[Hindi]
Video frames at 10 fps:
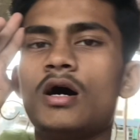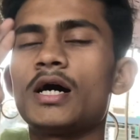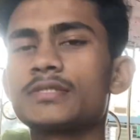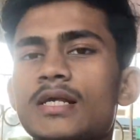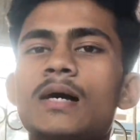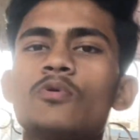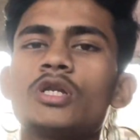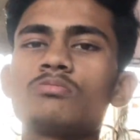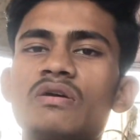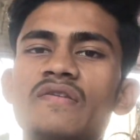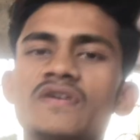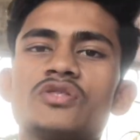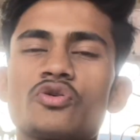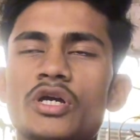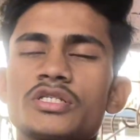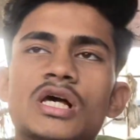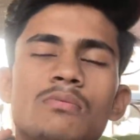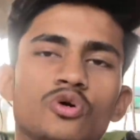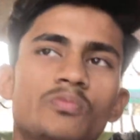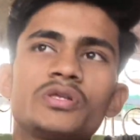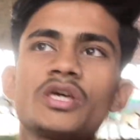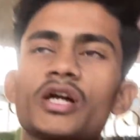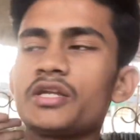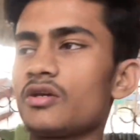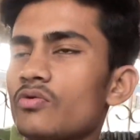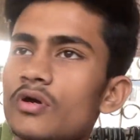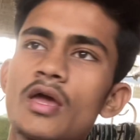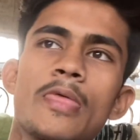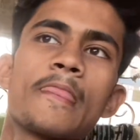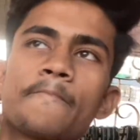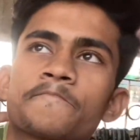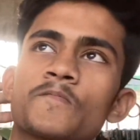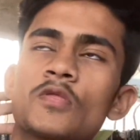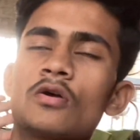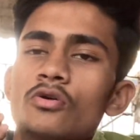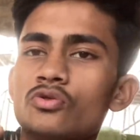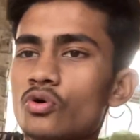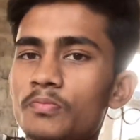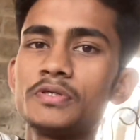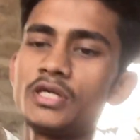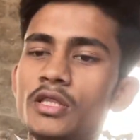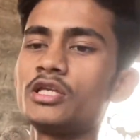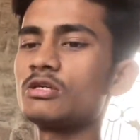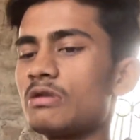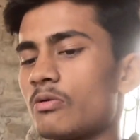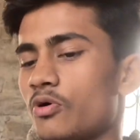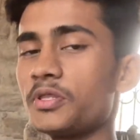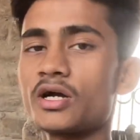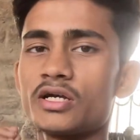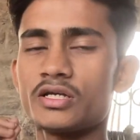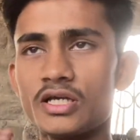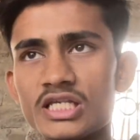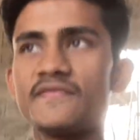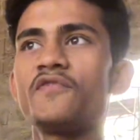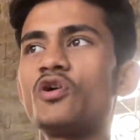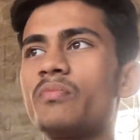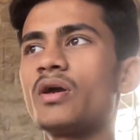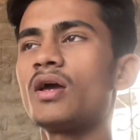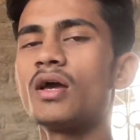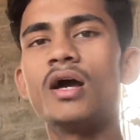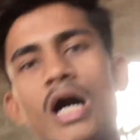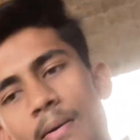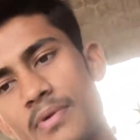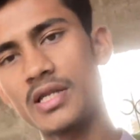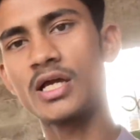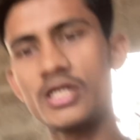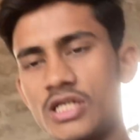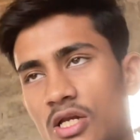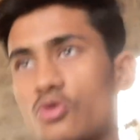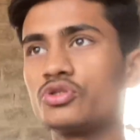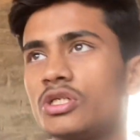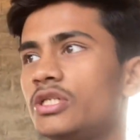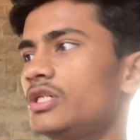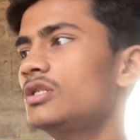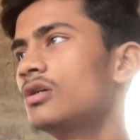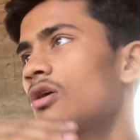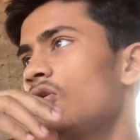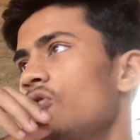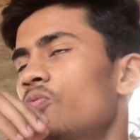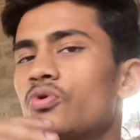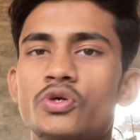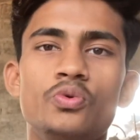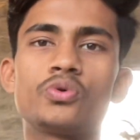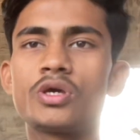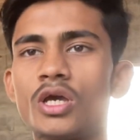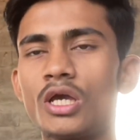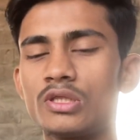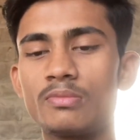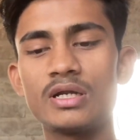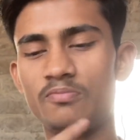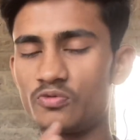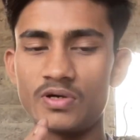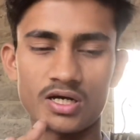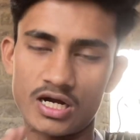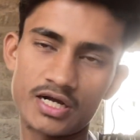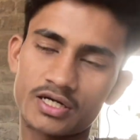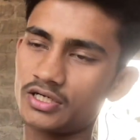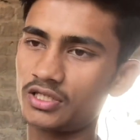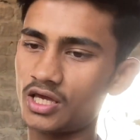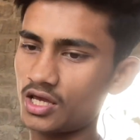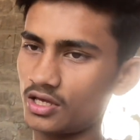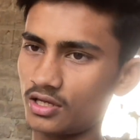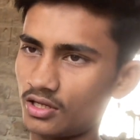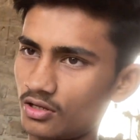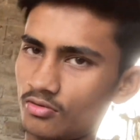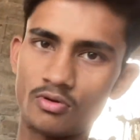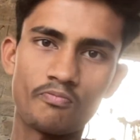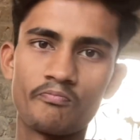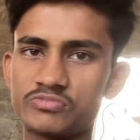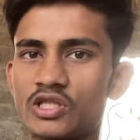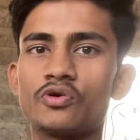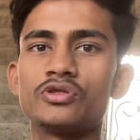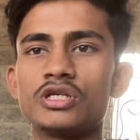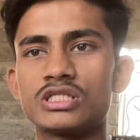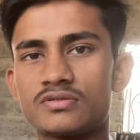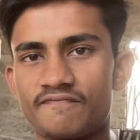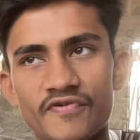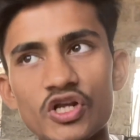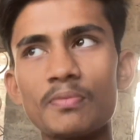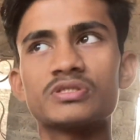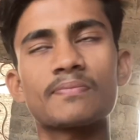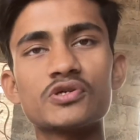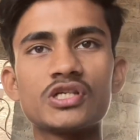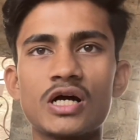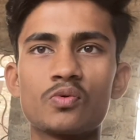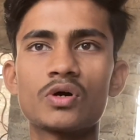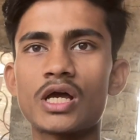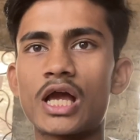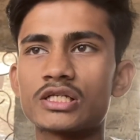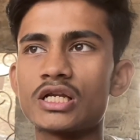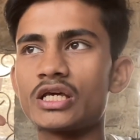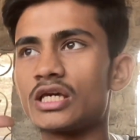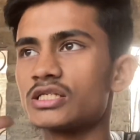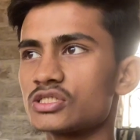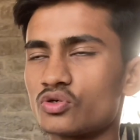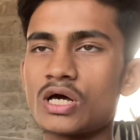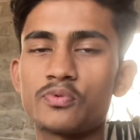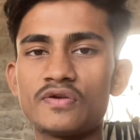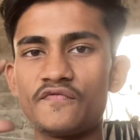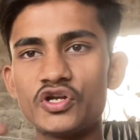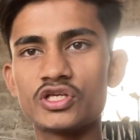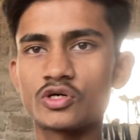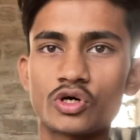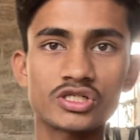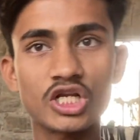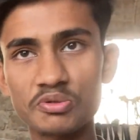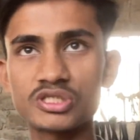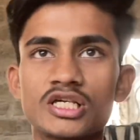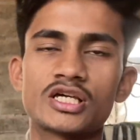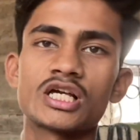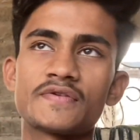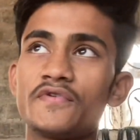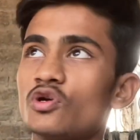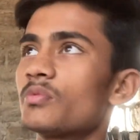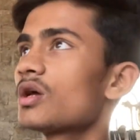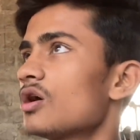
असलम तो कैसे आप लोग उम्मीद ठीक होंगे तो अब इसी नीचे मैं बहुत तक इस वीडियो में हम करें कशान को जलील क्योंकि ने बड़ा बहुत बड़ा कांड कर दिया है मतलब इन इस वीडियो में सबको दिखाऊंगा कि किसान ने कैसे तोड़ा पूरी वीडियो दिखाऊंगा किसान को जिले करेंगे इस वीडियो में